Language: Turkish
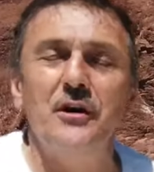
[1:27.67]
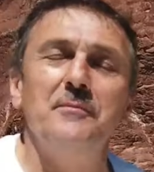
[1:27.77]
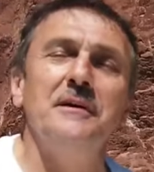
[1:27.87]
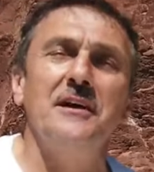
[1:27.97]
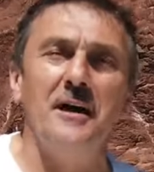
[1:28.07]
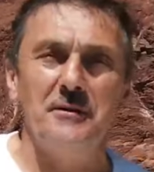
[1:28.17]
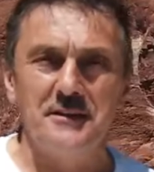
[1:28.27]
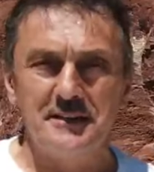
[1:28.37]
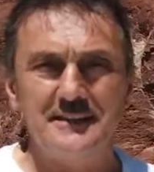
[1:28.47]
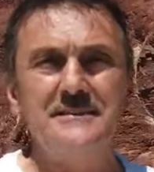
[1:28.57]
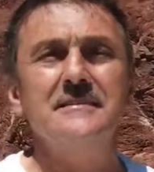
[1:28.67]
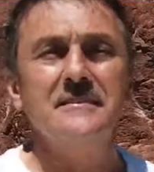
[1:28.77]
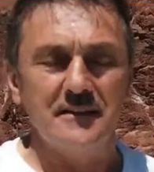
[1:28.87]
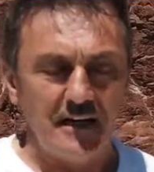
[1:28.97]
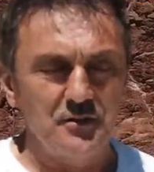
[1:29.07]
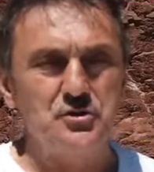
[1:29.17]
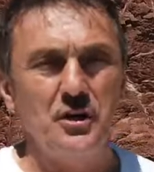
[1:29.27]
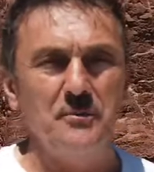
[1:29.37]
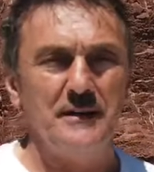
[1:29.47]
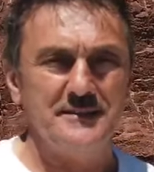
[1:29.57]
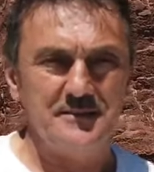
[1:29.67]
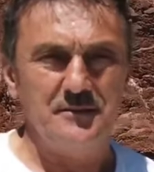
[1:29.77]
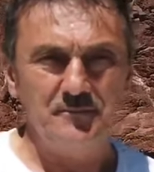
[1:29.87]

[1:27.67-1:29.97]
güvenmeye devam ediniz. Ha, o yüzden Yalnız geldim. Olmaz. Dedim